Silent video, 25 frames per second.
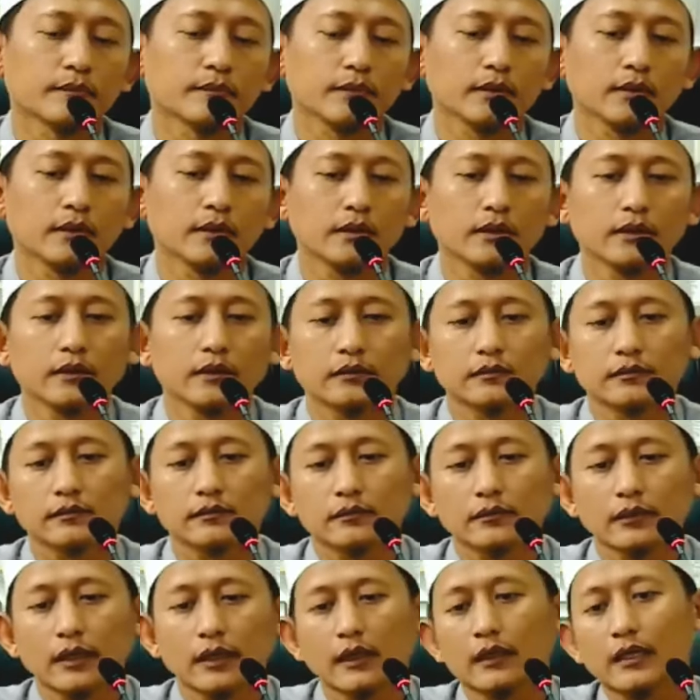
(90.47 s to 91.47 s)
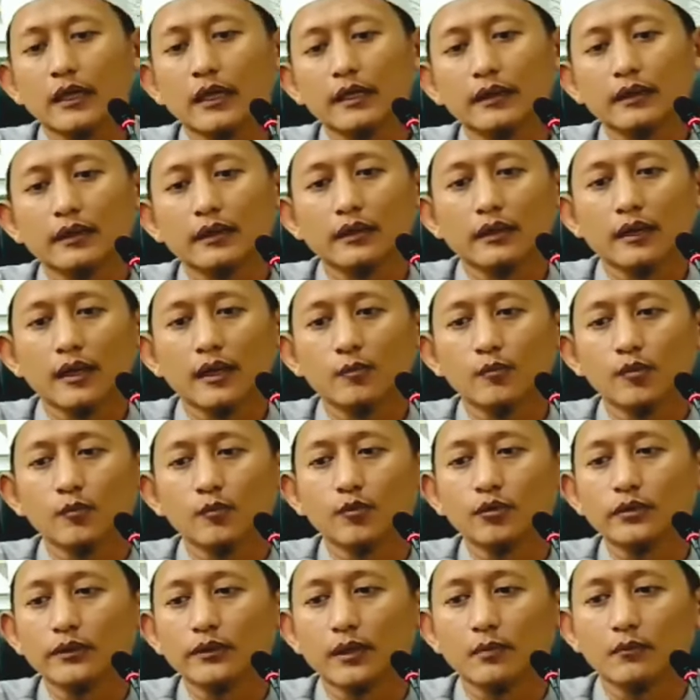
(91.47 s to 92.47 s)
Ya, yang lahiriah
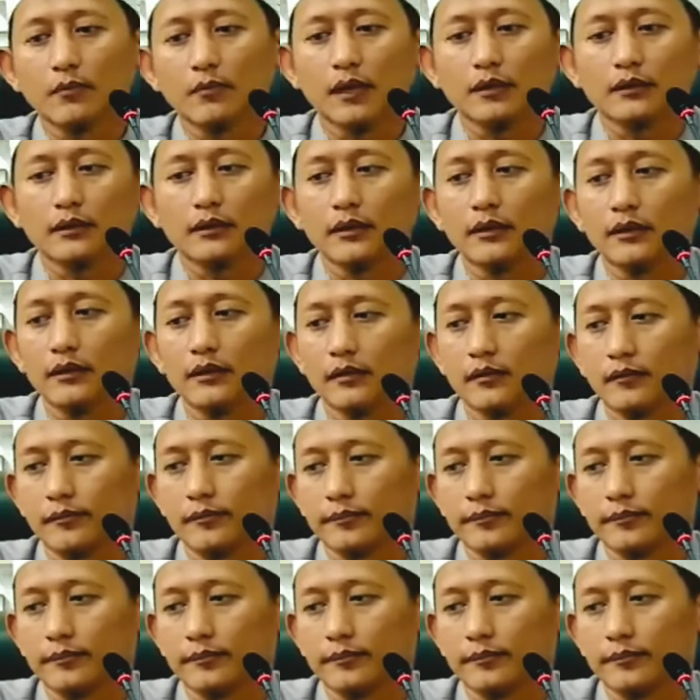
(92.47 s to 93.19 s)
maupun yang batin.